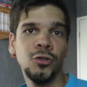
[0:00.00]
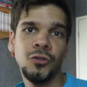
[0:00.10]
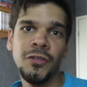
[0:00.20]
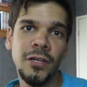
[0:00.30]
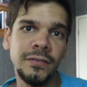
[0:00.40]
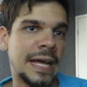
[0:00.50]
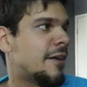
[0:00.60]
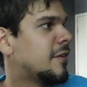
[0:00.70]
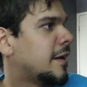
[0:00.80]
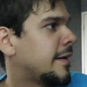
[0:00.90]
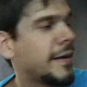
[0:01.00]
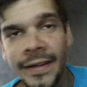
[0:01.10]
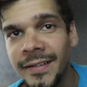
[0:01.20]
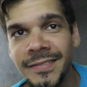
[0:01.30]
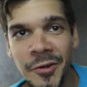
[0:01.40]
E outro dia eu tava,
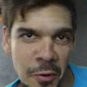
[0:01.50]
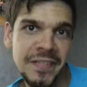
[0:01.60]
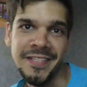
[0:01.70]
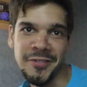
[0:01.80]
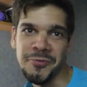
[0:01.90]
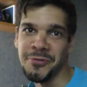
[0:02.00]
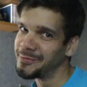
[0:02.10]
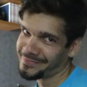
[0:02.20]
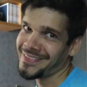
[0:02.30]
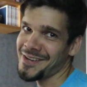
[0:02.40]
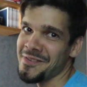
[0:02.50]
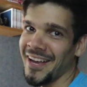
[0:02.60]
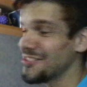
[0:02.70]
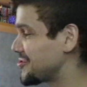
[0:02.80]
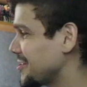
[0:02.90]
né, conhecendo uma
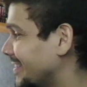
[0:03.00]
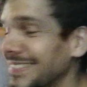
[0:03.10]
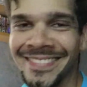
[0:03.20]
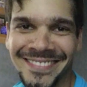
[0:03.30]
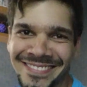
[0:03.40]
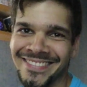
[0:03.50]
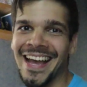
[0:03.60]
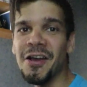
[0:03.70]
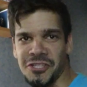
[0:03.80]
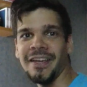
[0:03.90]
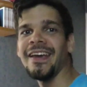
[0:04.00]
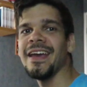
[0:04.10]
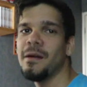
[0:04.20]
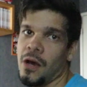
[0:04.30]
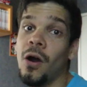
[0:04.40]
gatinha. Né, aí eu
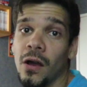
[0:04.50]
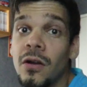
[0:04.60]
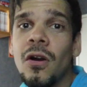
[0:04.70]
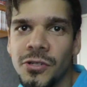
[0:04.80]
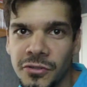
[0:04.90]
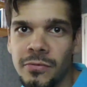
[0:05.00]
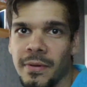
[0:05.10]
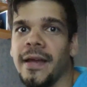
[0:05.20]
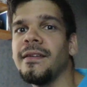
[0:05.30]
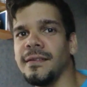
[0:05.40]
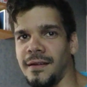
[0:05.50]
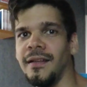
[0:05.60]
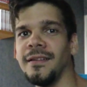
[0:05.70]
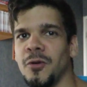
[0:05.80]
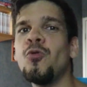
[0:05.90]
cheguei, ó, eu gosto de um breguinha,
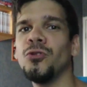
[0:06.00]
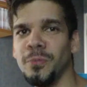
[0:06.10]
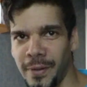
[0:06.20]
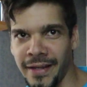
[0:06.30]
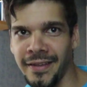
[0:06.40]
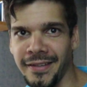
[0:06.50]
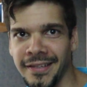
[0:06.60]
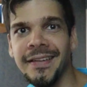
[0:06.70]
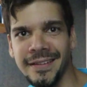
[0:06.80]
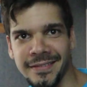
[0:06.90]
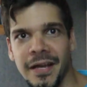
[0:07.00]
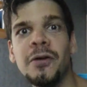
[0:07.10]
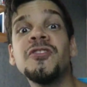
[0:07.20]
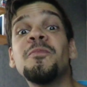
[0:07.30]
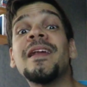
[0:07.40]
galera. Eu curto um breguinha, né? É
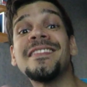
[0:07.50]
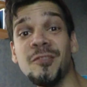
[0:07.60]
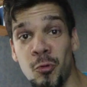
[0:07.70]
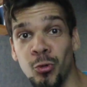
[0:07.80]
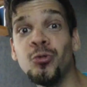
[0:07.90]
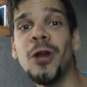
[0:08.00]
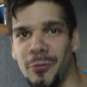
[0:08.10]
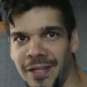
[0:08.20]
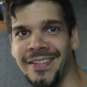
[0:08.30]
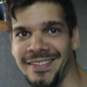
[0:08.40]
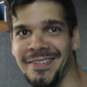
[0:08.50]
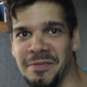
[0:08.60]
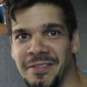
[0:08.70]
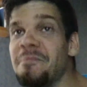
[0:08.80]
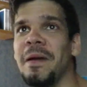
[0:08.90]
uma expressão cultural daqui de,
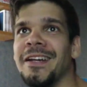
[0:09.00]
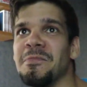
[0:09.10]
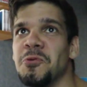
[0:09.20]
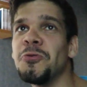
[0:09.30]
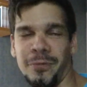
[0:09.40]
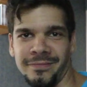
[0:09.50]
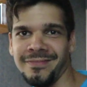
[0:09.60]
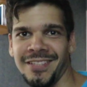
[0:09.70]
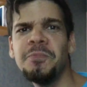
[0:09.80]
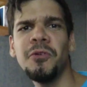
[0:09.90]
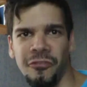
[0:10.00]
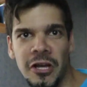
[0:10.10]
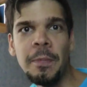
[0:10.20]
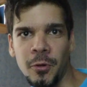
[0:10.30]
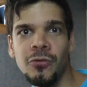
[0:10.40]
de Pernambuco. Tipo
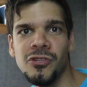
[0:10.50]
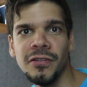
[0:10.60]
funk pro Rio de